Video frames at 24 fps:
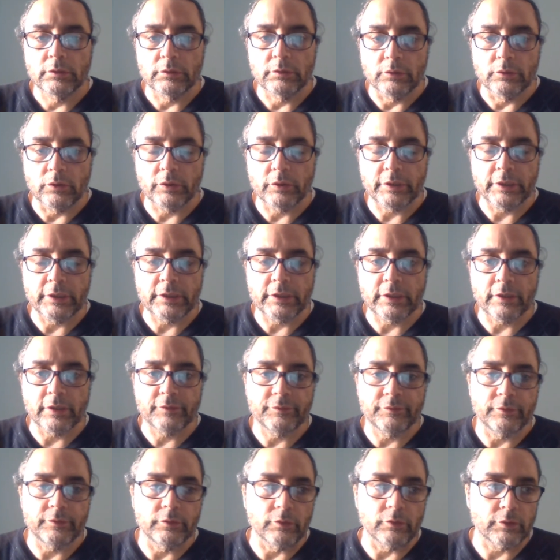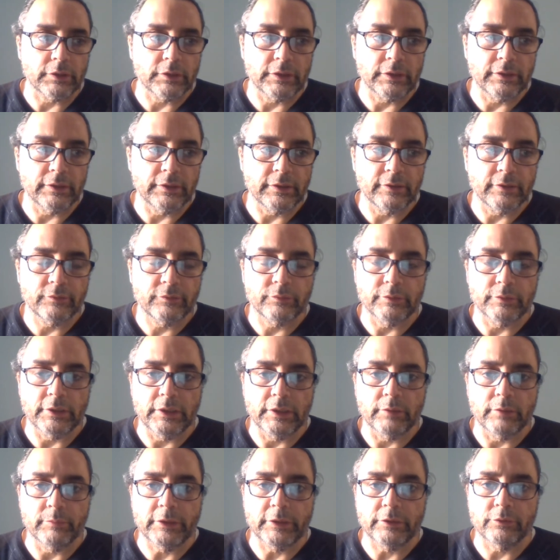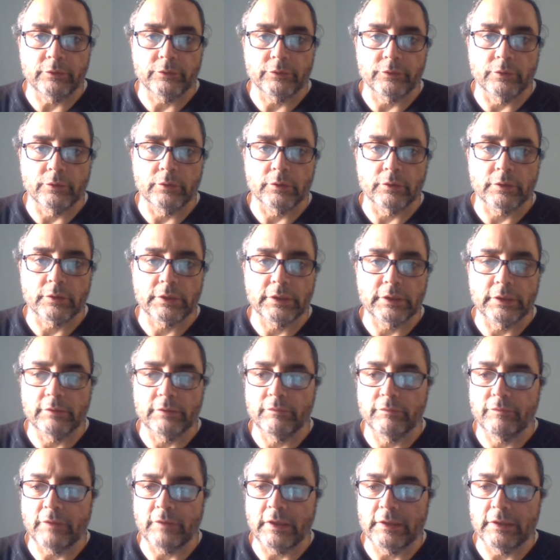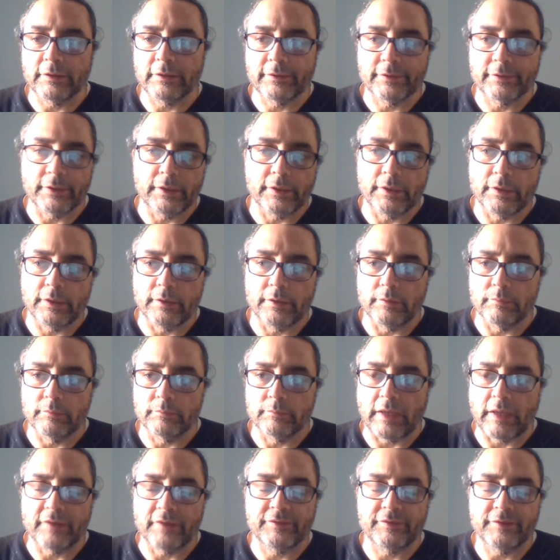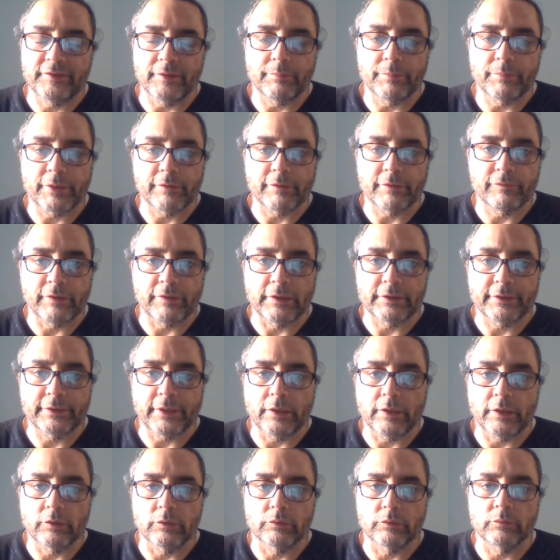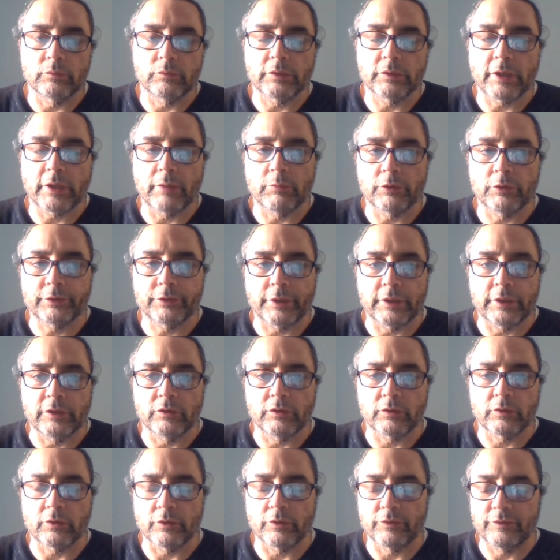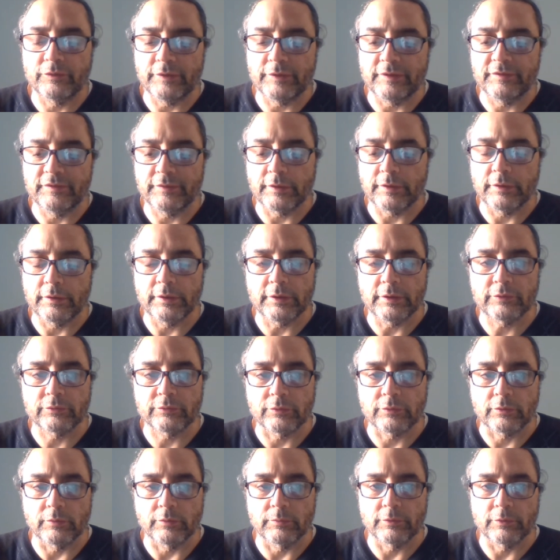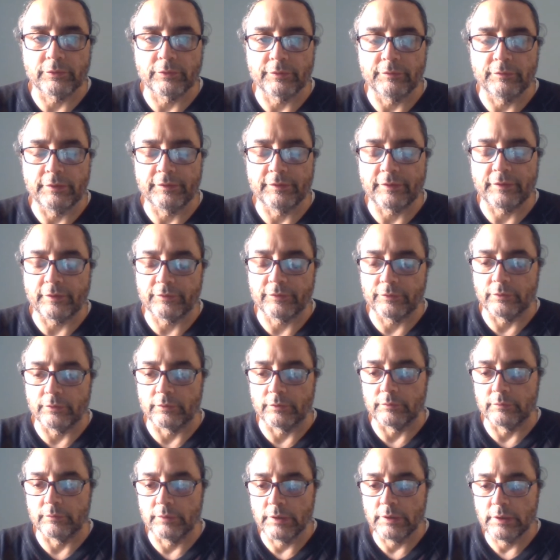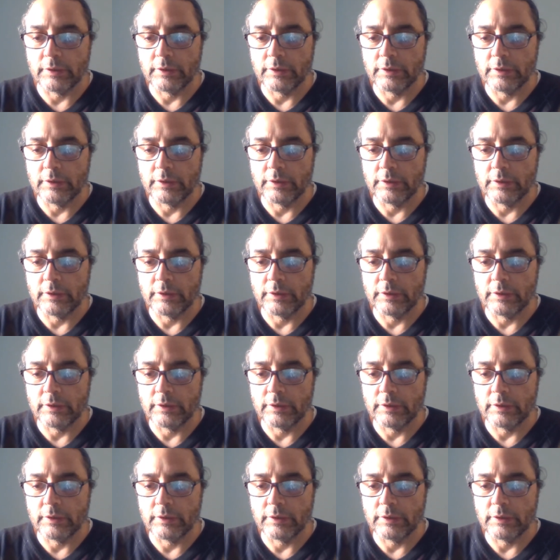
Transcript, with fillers: lógica, sino que es un elemento que falta, ha siempre faltado, nunca hemos tenido conciencia de ello como civilización.